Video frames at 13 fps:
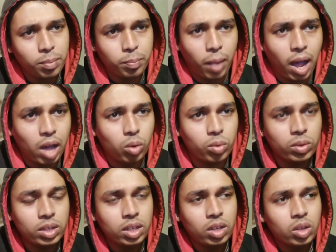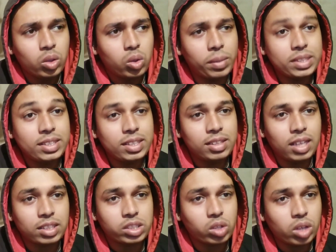ভালো তবে
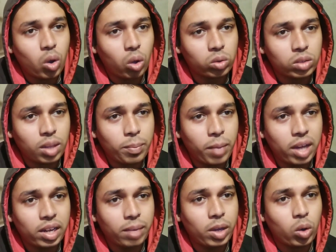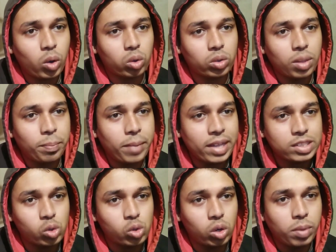জিদ্দার সঙ্গে কতটা মানাবে কতটা
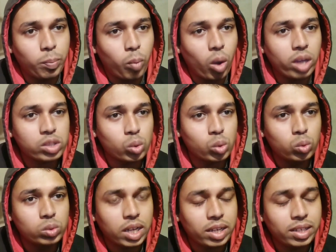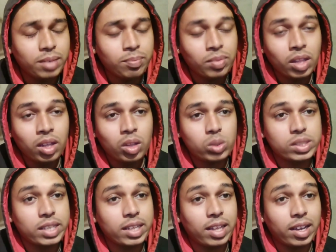ম্যাচ করবে বয়স অনুযায়ী তো
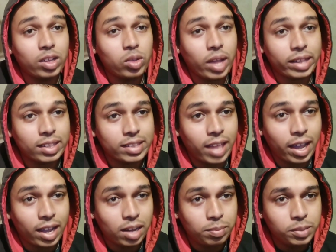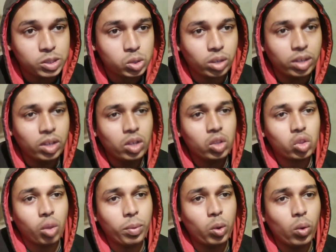সেটা কিন্তু একটা দেখার বিষয়
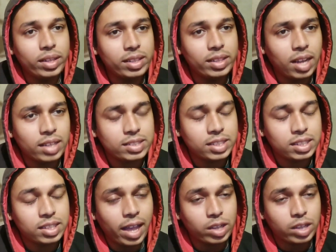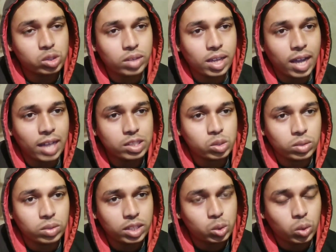তবে ওয়েন দিলা জিদ্দা একসঙ্গে কাজ
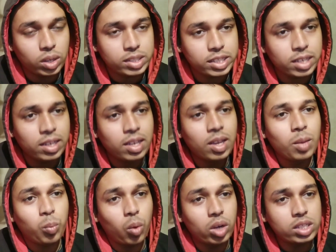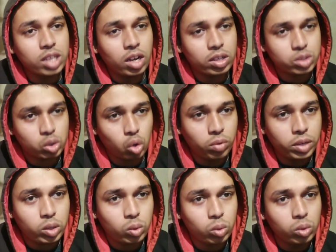করতে চলেছে পরিচালক
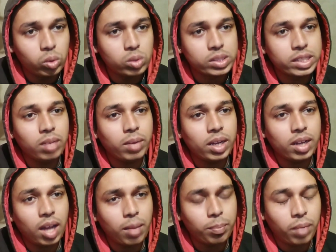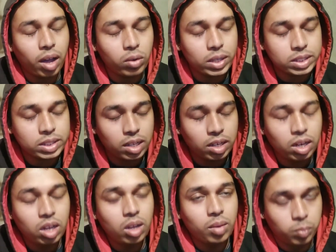সৌভিক কুন্দু সিনেমার নাম ভালোবাসার
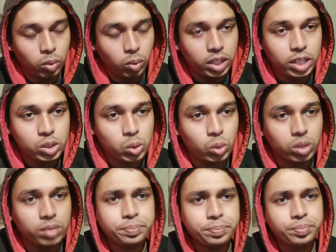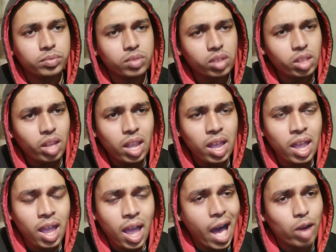প্রতিশোধ
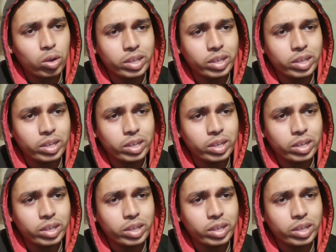আরও